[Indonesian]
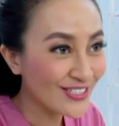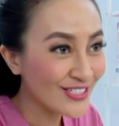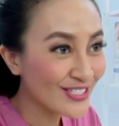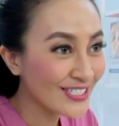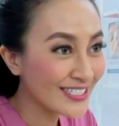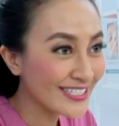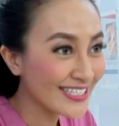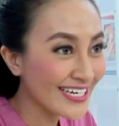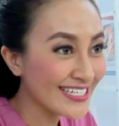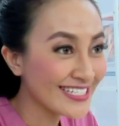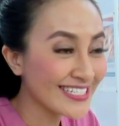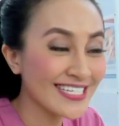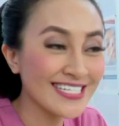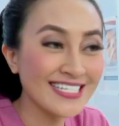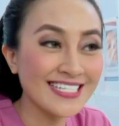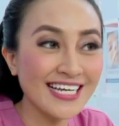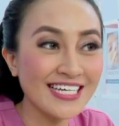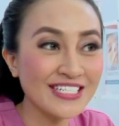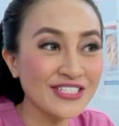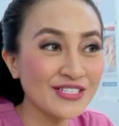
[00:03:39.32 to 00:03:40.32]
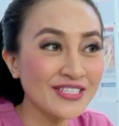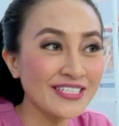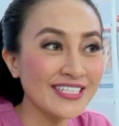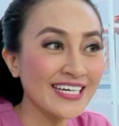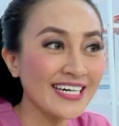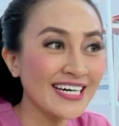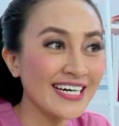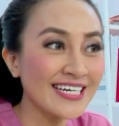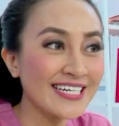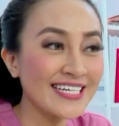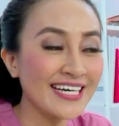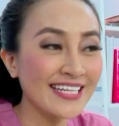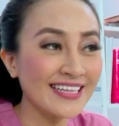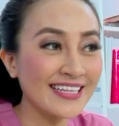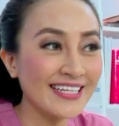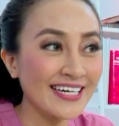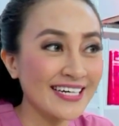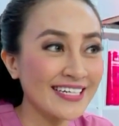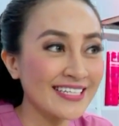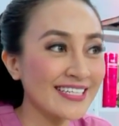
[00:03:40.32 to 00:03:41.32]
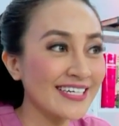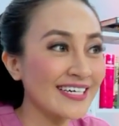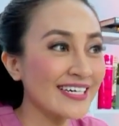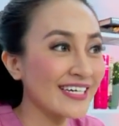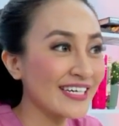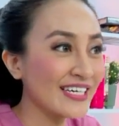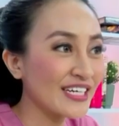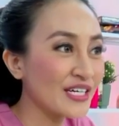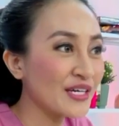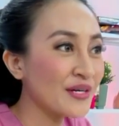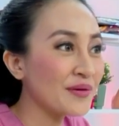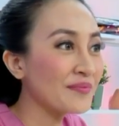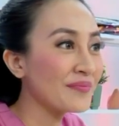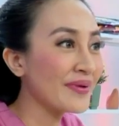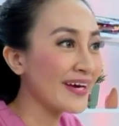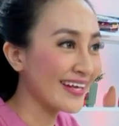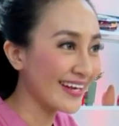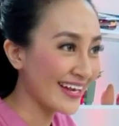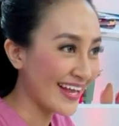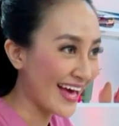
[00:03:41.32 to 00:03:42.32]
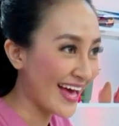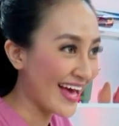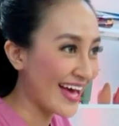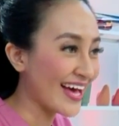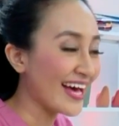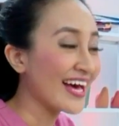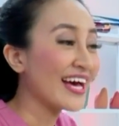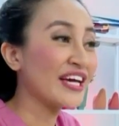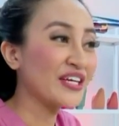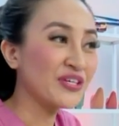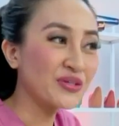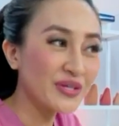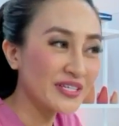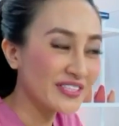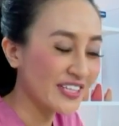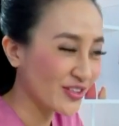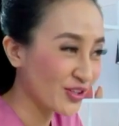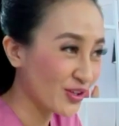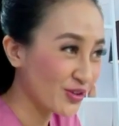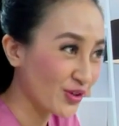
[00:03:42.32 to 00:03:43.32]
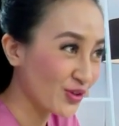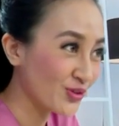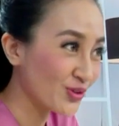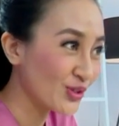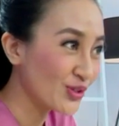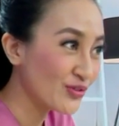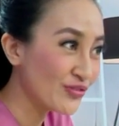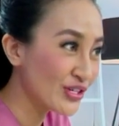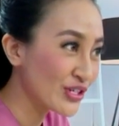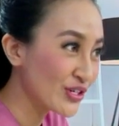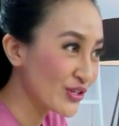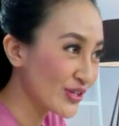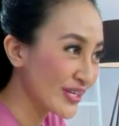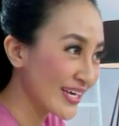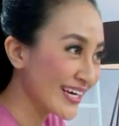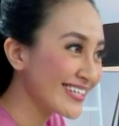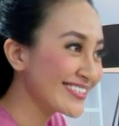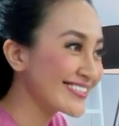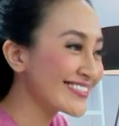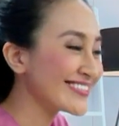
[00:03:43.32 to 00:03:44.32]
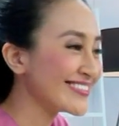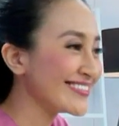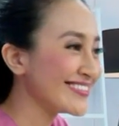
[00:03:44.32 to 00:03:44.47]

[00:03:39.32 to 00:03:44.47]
konsultasi selanjutnya datang dari Bella. Yuk kita tonton dulu videonya.